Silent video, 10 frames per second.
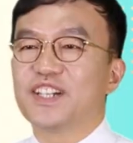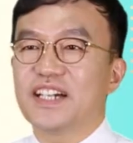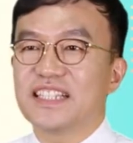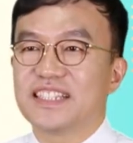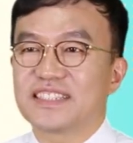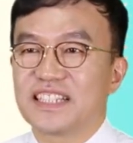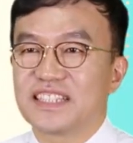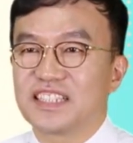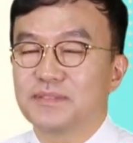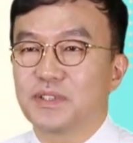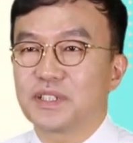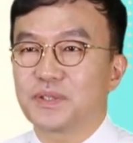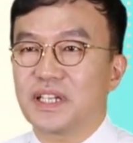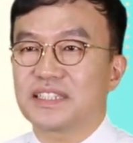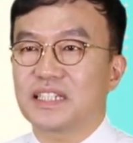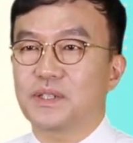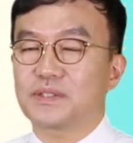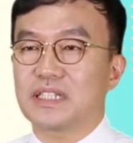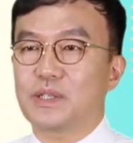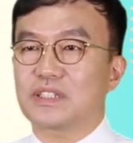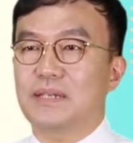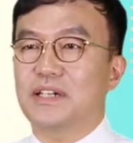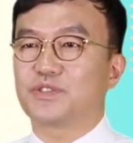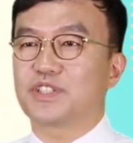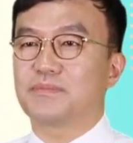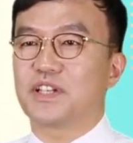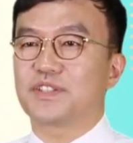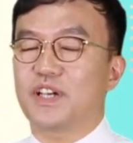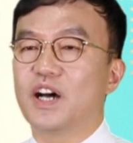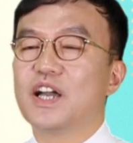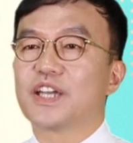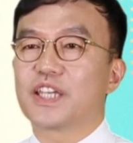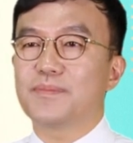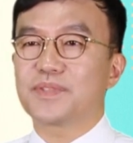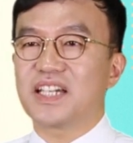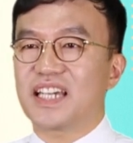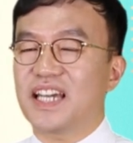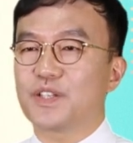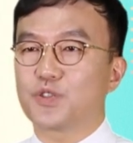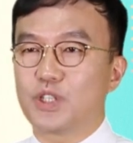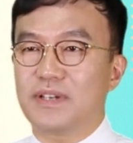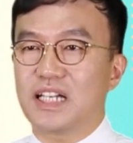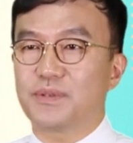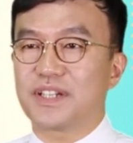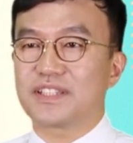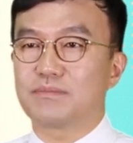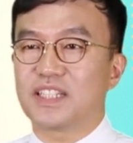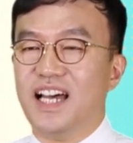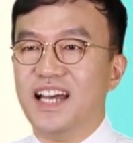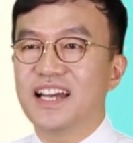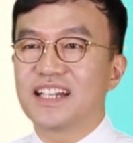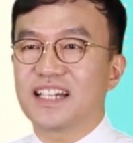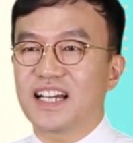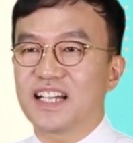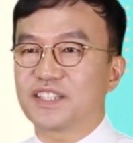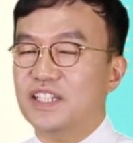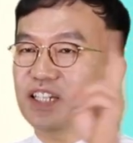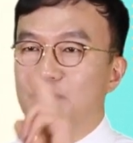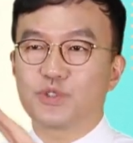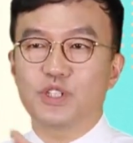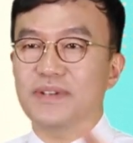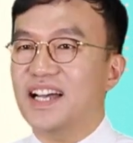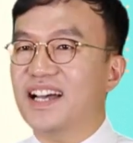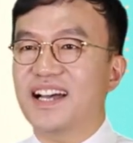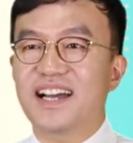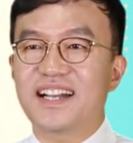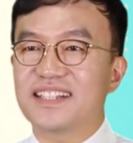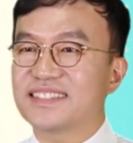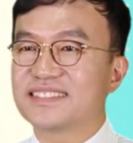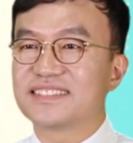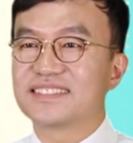이러한 특징들을 머릿속에 차곡차곡 담아두시면서 힘차게 출발해 보겠습니다. 다 같이 출발!